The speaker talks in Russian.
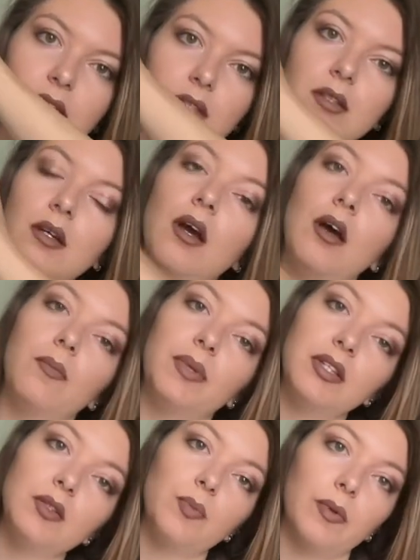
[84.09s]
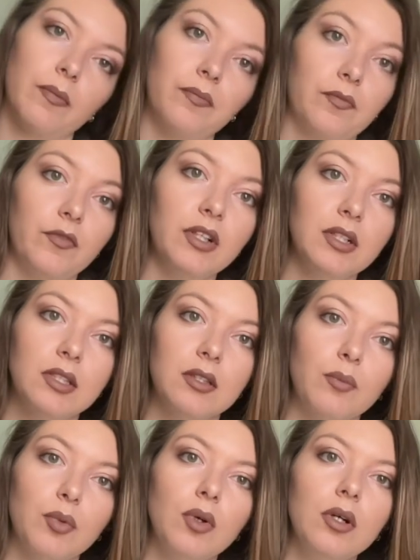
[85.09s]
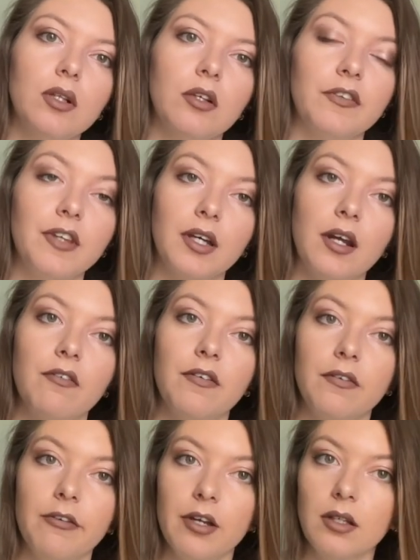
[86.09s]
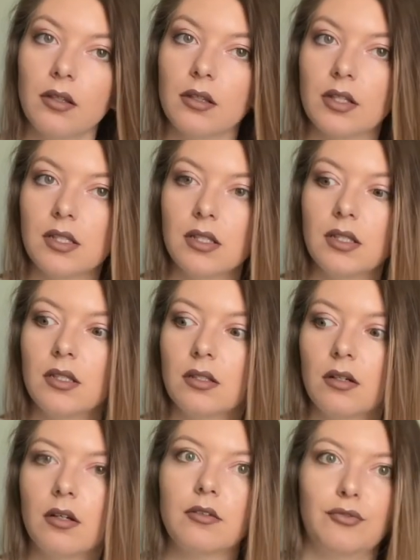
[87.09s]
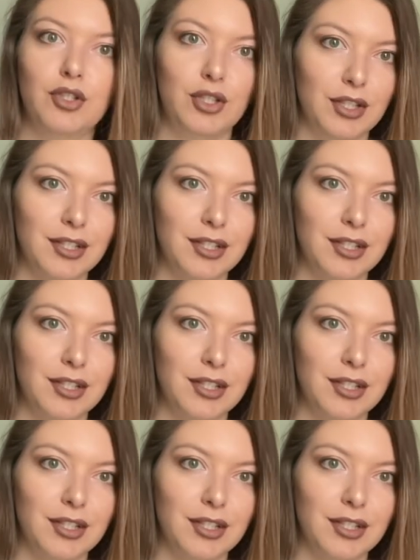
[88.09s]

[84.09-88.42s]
И, в принципе, выглядит неплохо для фотографии эффектно. Носить э, в жизни,